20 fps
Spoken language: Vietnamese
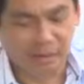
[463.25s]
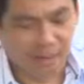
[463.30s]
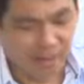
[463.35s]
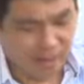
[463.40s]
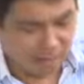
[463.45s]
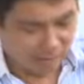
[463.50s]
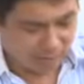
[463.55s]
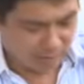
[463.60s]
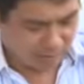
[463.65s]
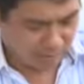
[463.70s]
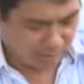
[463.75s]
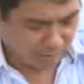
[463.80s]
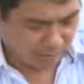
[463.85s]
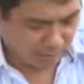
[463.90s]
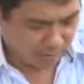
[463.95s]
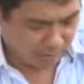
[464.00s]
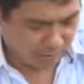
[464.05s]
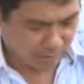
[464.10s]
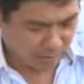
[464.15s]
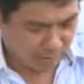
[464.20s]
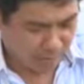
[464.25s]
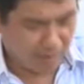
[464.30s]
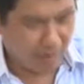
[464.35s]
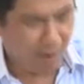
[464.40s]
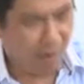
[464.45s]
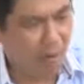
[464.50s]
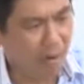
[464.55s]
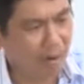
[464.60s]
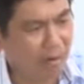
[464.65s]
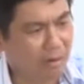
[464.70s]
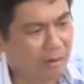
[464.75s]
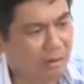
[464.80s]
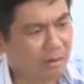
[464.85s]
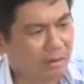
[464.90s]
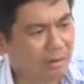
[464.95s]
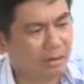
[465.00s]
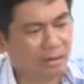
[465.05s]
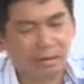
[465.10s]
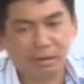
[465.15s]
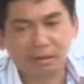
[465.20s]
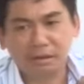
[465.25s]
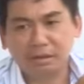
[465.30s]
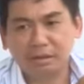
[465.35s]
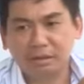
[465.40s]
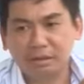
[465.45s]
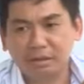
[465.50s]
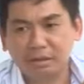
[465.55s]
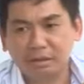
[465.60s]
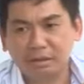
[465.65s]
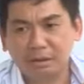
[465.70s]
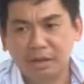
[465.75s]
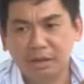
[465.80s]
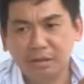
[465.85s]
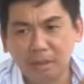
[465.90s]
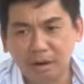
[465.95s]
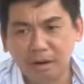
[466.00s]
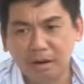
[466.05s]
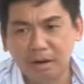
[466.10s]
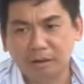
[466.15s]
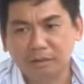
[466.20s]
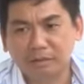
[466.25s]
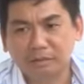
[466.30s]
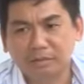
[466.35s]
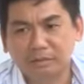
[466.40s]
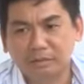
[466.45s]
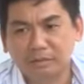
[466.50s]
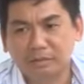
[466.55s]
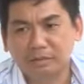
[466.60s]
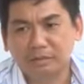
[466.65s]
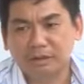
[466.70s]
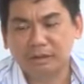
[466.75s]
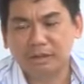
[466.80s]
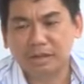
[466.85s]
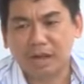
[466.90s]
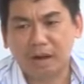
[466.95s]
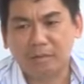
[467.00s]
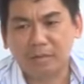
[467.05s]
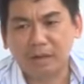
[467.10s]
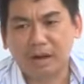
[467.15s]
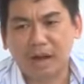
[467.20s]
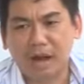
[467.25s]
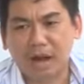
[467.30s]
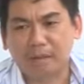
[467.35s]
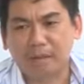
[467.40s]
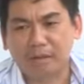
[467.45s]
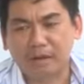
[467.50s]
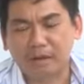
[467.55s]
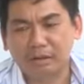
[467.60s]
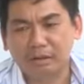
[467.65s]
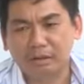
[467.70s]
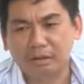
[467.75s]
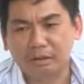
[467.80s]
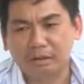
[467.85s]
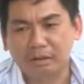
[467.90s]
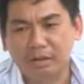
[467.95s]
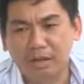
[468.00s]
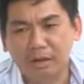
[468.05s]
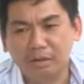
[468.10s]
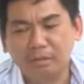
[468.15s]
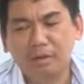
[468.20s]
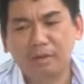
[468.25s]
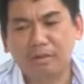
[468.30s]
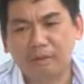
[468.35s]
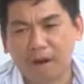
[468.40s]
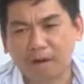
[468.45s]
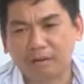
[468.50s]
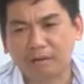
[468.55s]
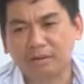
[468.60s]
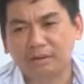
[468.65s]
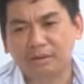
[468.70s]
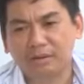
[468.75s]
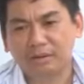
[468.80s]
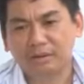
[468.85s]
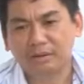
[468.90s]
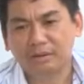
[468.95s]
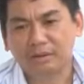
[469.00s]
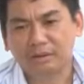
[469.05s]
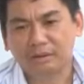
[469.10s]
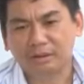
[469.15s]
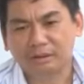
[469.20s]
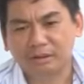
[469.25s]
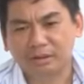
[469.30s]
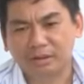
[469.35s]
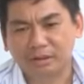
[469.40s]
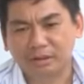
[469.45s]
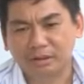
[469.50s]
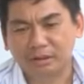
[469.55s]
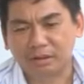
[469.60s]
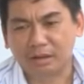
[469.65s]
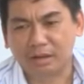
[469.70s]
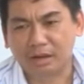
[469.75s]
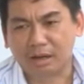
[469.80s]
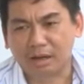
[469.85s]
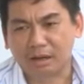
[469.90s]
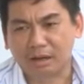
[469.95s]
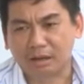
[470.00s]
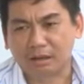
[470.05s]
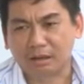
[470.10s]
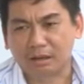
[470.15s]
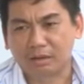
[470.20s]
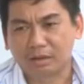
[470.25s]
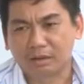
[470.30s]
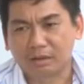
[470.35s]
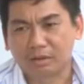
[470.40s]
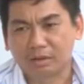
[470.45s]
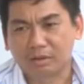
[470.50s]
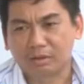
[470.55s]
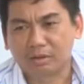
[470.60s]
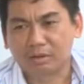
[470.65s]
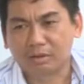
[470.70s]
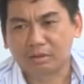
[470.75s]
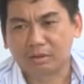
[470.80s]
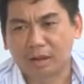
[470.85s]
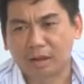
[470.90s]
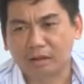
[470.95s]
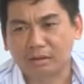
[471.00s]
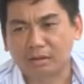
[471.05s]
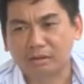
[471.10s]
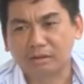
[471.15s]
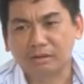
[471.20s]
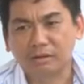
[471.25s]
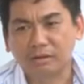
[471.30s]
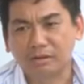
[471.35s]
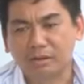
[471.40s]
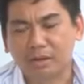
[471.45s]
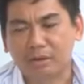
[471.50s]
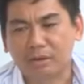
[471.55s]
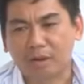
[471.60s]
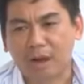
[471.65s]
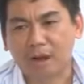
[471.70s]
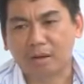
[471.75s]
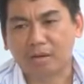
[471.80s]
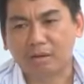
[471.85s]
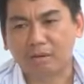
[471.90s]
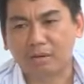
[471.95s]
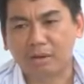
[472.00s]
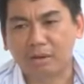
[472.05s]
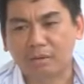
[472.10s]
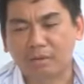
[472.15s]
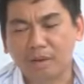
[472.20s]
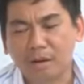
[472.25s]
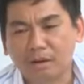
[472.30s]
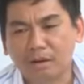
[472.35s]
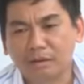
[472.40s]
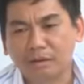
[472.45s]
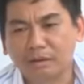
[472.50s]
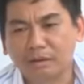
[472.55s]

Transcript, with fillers: à, mà mình đo được á, thì nó tới 90 lần trong khi 60 ngày mà nó cho nó 90 phân thì à, nó tăng trưởng chiều cao nó vượt mức